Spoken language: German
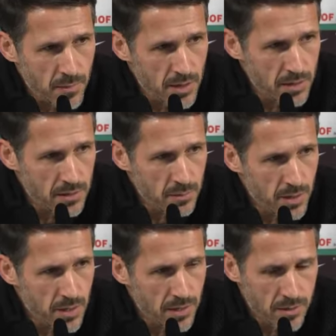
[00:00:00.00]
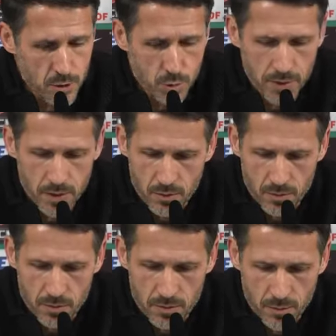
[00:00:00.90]
beide Bereiche zu spielen
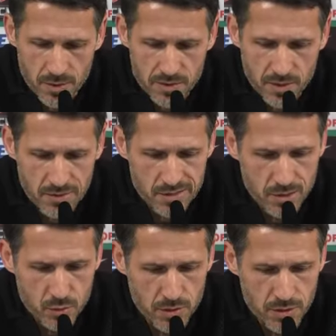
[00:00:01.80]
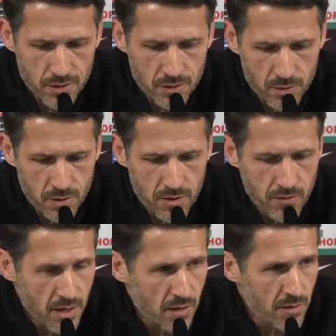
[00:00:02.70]
und die Besseren werden sich durchsetzen und dann werden
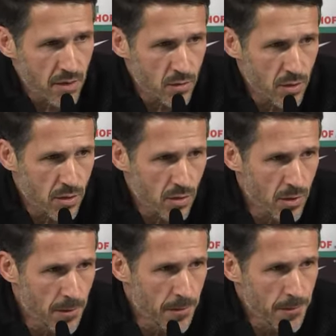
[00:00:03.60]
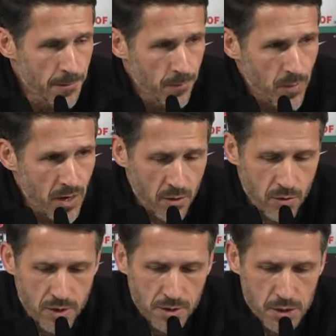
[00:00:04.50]
wir irgendwann natürlich auch die eine
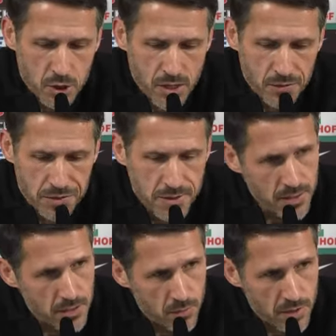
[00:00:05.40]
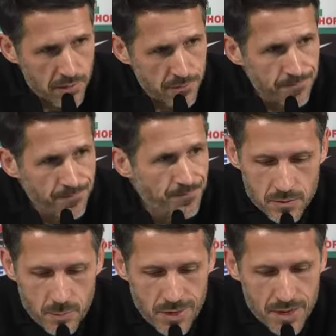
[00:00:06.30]
oder andere Entscheidung in diese Richtung treffen.
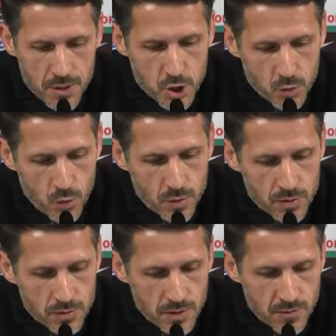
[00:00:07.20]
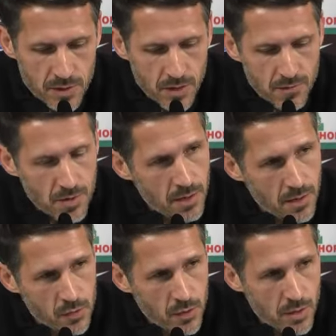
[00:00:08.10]
Plan ist schon, dass wir irgendwann
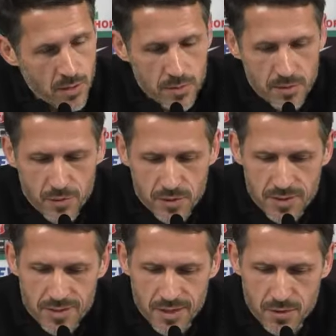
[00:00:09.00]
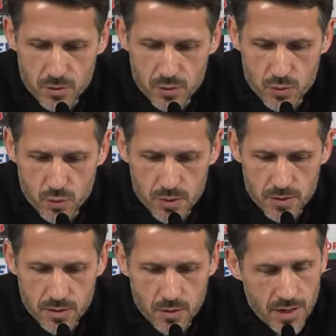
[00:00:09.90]
natürlich, aber dafür ist die Zeit noch zu
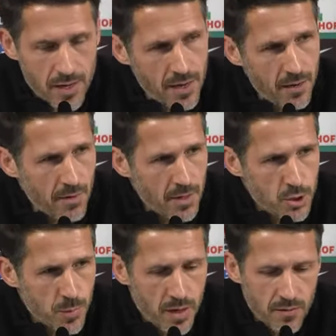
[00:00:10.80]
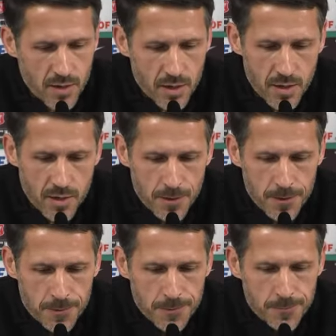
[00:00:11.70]
kurz, auch erkennen, welche Spieler wirklich
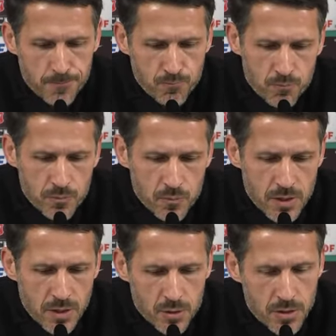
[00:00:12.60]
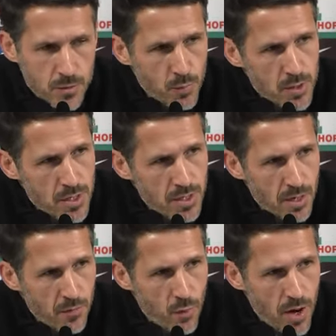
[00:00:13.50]
hm, dann auch dieses
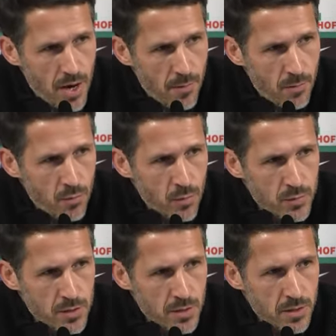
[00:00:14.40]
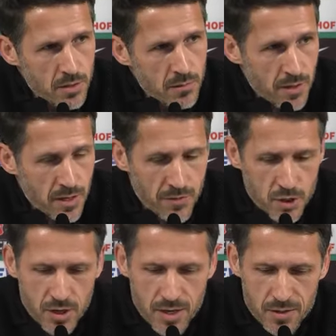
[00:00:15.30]
Bundesliga-Niveau haben, um sie vielleicht etwas
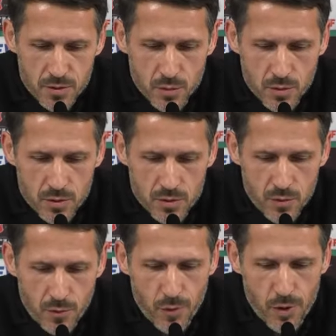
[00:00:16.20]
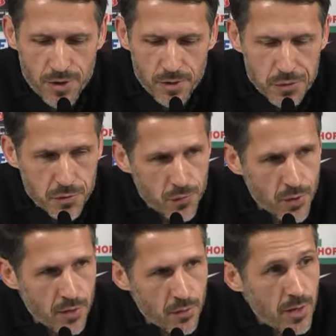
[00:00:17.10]
stärker zu, zu fordern und zu
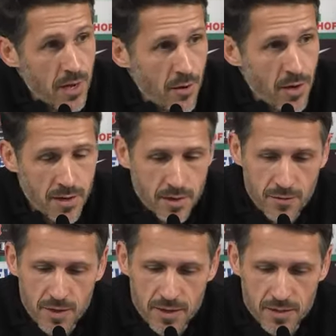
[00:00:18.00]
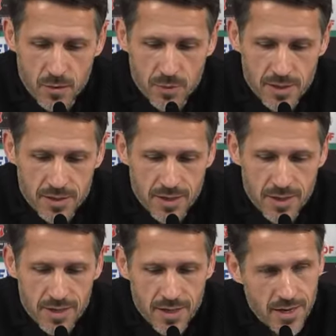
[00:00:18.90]
fördern und der eine oder andere vielleicht auch mit der dritten
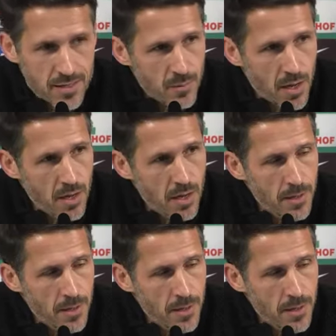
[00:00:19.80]
Liga erstmal